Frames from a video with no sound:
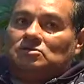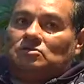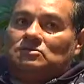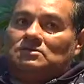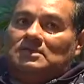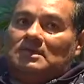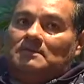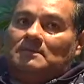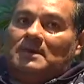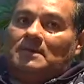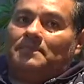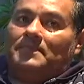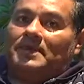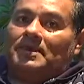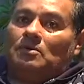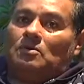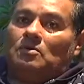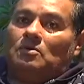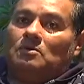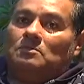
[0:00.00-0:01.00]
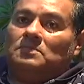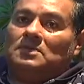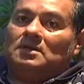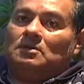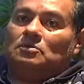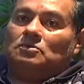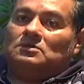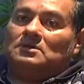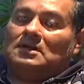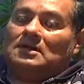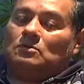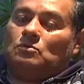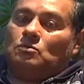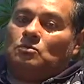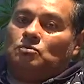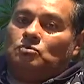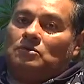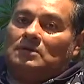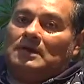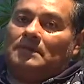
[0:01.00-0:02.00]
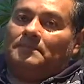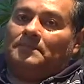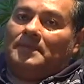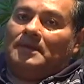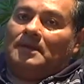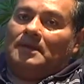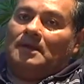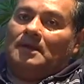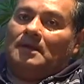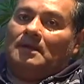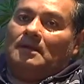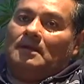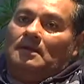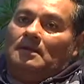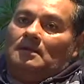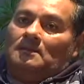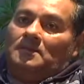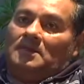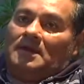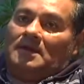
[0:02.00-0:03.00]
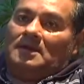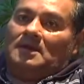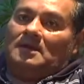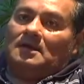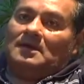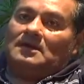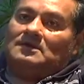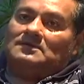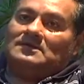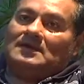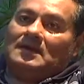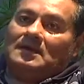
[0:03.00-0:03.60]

que son temas precolombinos de las culturas pre, pre